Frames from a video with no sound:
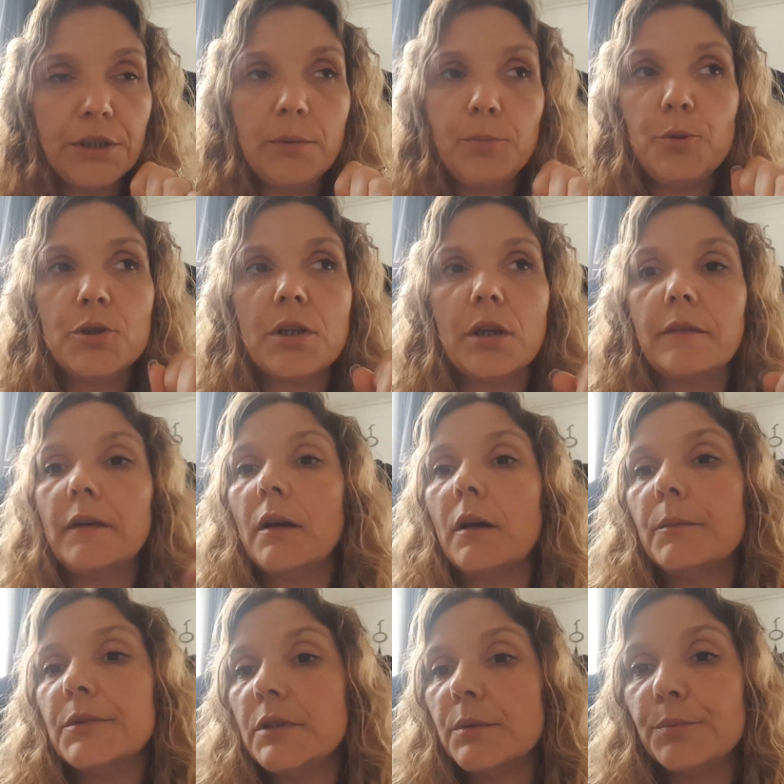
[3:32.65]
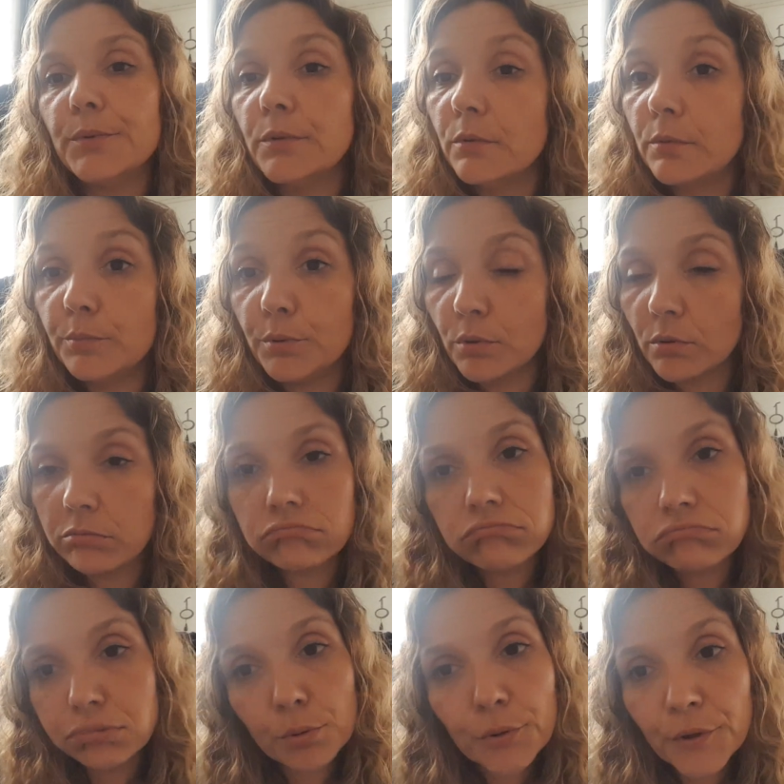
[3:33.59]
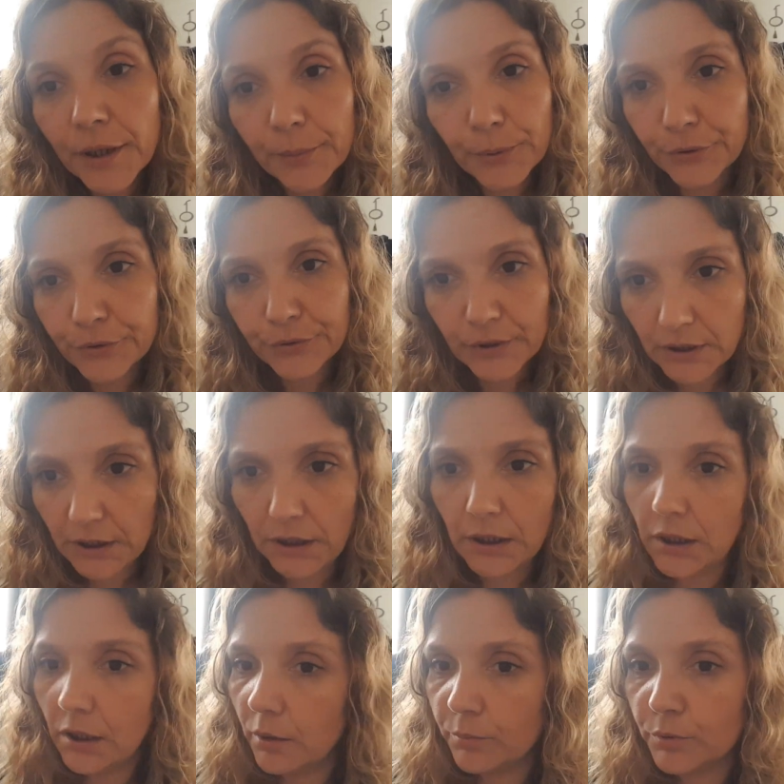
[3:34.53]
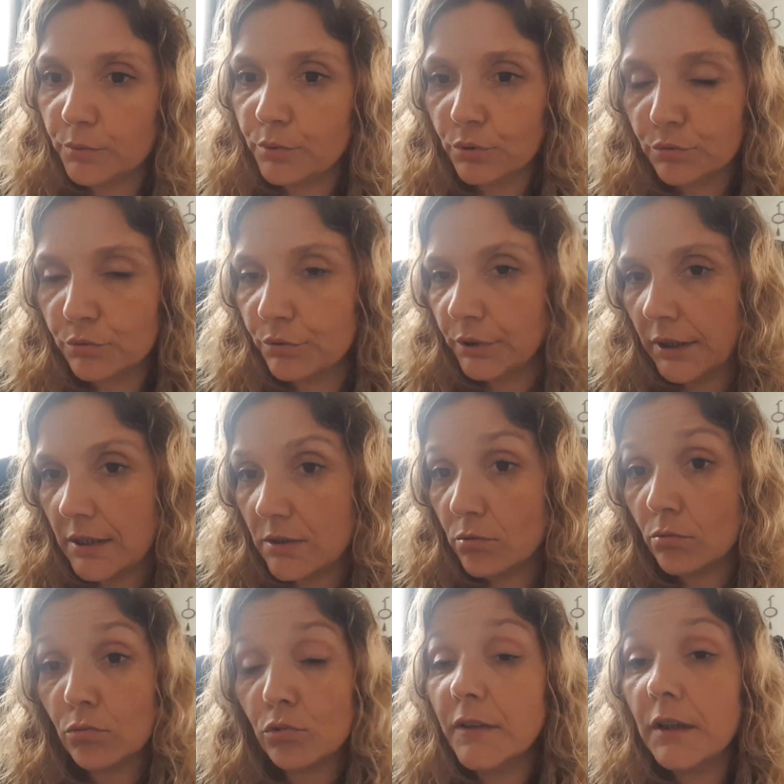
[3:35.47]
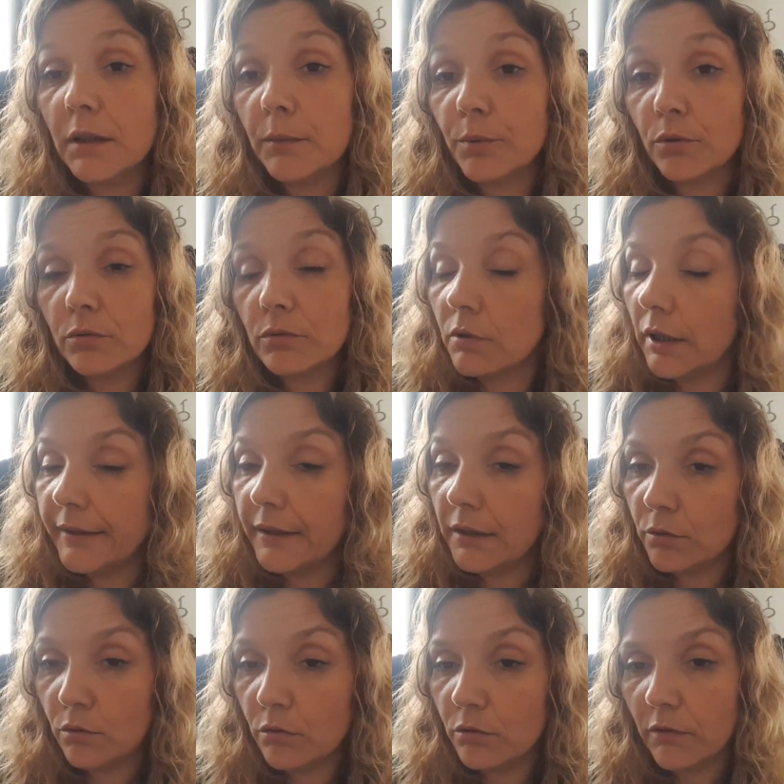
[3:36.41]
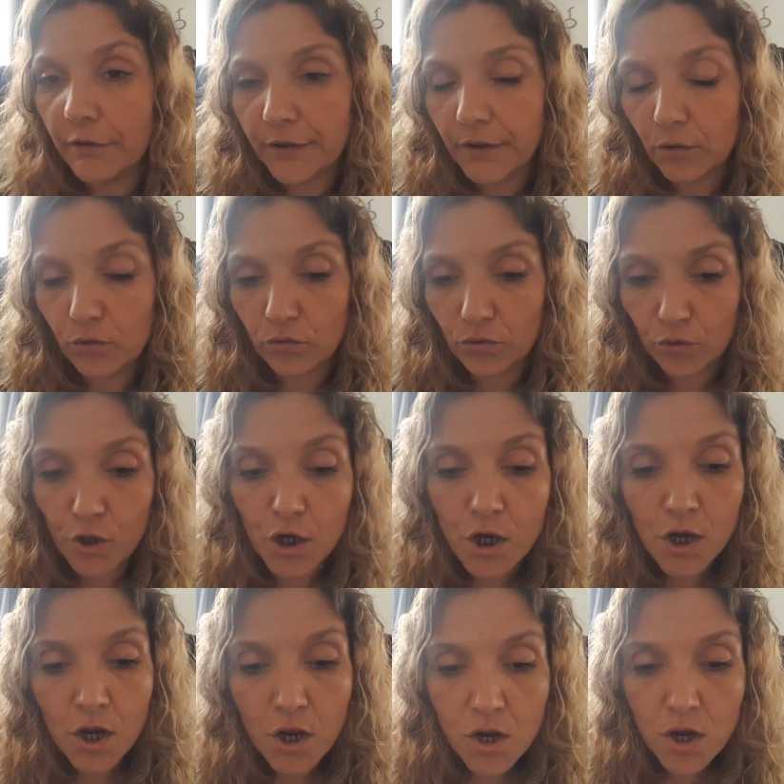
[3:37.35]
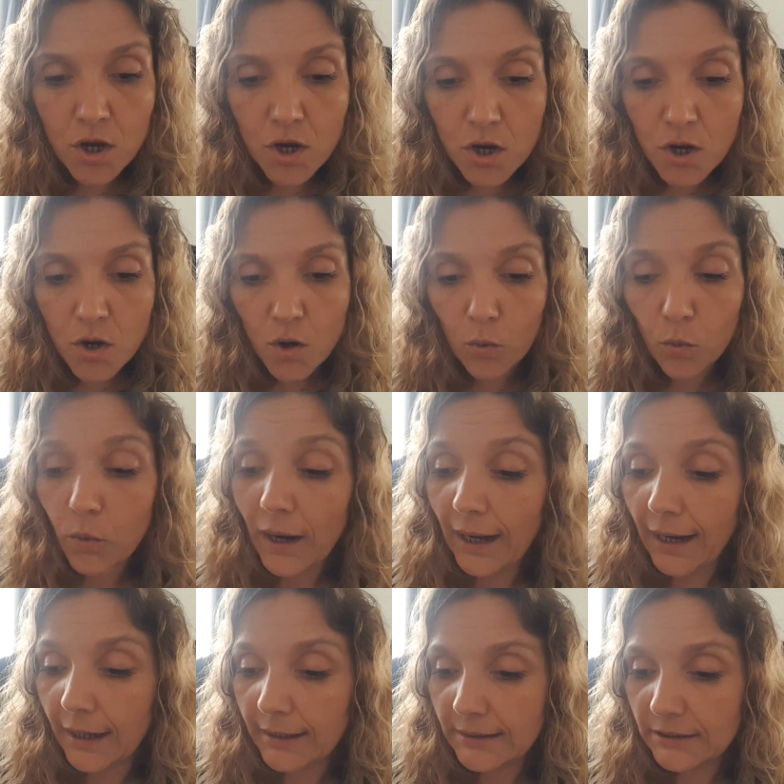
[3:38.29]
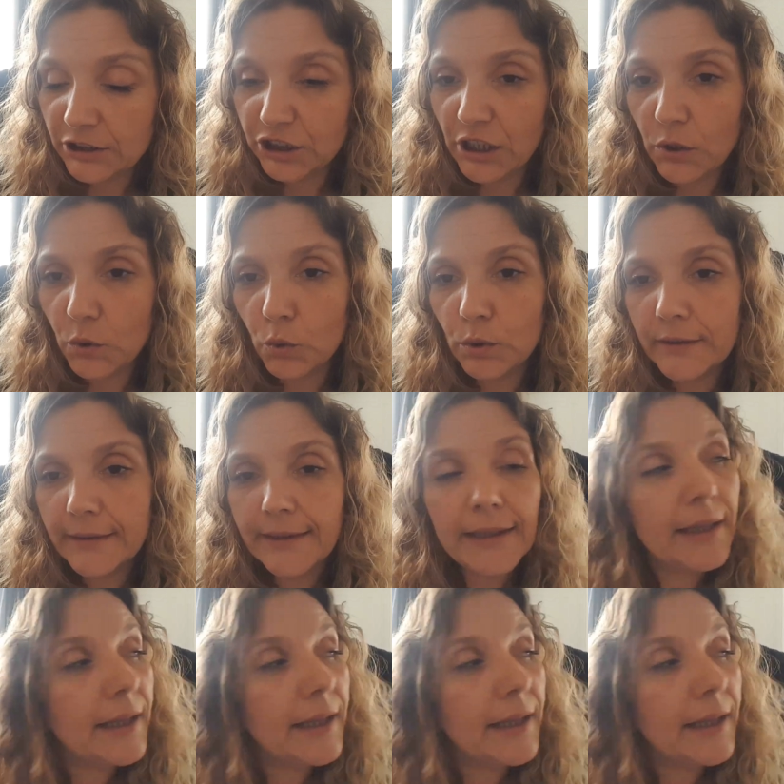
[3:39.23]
qui peut servir un petit peu pour, pour n'importe qui, un peu pour toutes occasions. Tout va dépendre de la déco qu'on va faire dessus. Voilà, c'est tout.